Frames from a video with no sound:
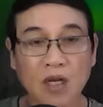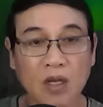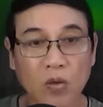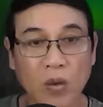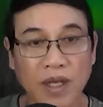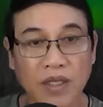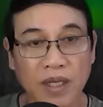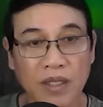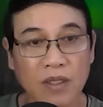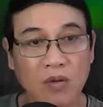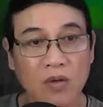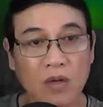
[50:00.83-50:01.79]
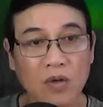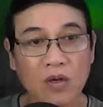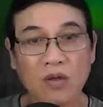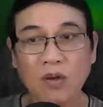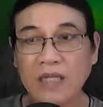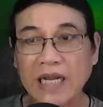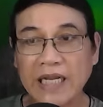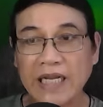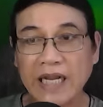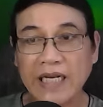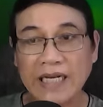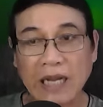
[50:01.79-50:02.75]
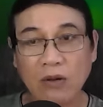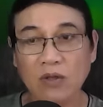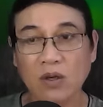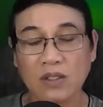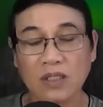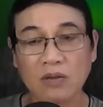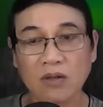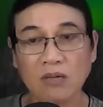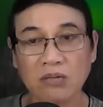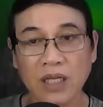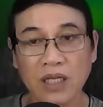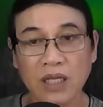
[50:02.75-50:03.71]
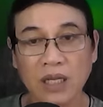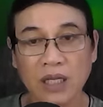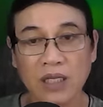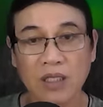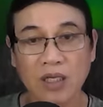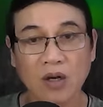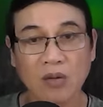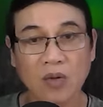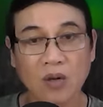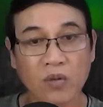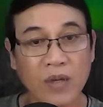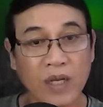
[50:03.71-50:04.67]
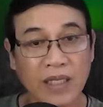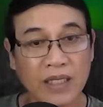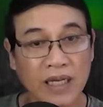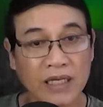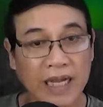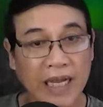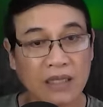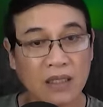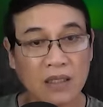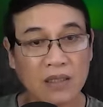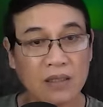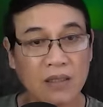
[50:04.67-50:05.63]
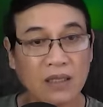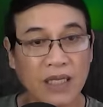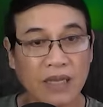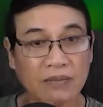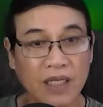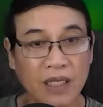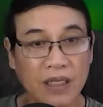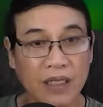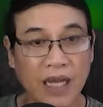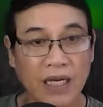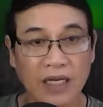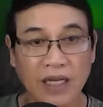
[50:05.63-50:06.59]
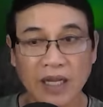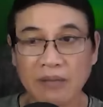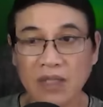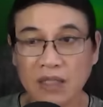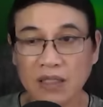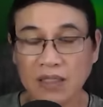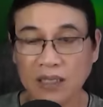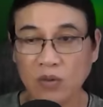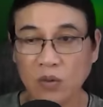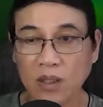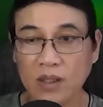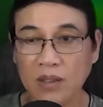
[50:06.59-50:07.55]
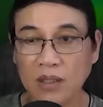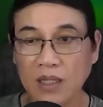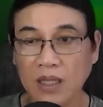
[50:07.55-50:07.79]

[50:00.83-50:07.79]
ngoài việc không có muốn cô ta gây náo loạn trong công ty thì còn một nguyên nhân khác, đó là vì anh em Hứa Thành Quân.